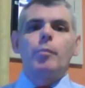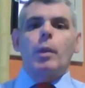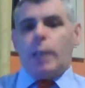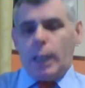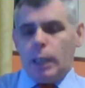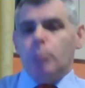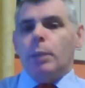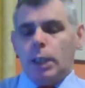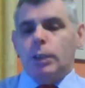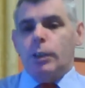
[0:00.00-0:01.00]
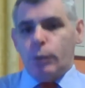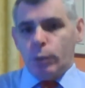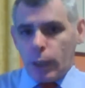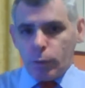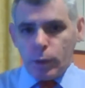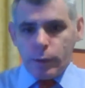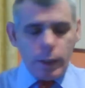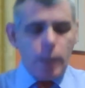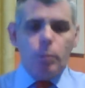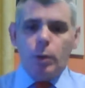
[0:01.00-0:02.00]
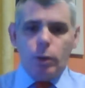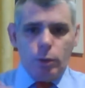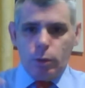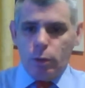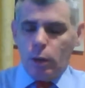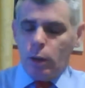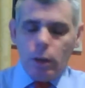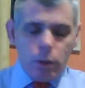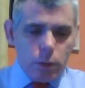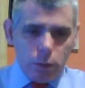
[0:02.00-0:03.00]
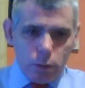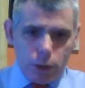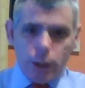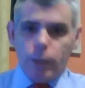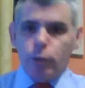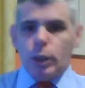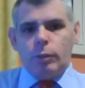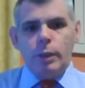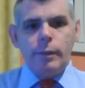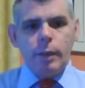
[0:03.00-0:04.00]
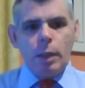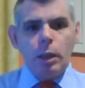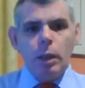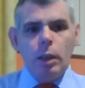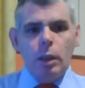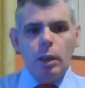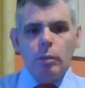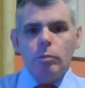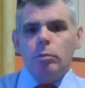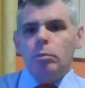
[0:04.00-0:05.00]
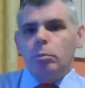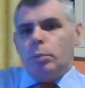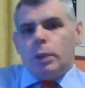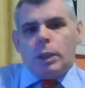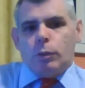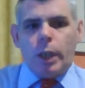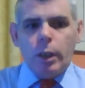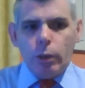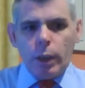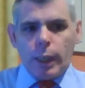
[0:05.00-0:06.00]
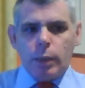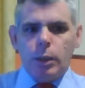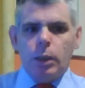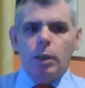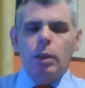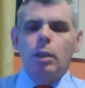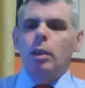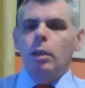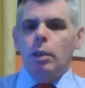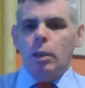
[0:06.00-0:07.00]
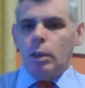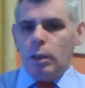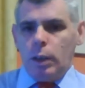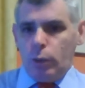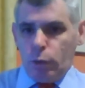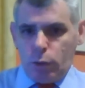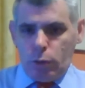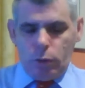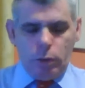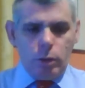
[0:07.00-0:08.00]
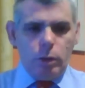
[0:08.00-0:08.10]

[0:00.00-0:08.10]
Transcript: magari perché ci studiavo insieme o ci lavoravo insieme, potevo calcolarmi la loro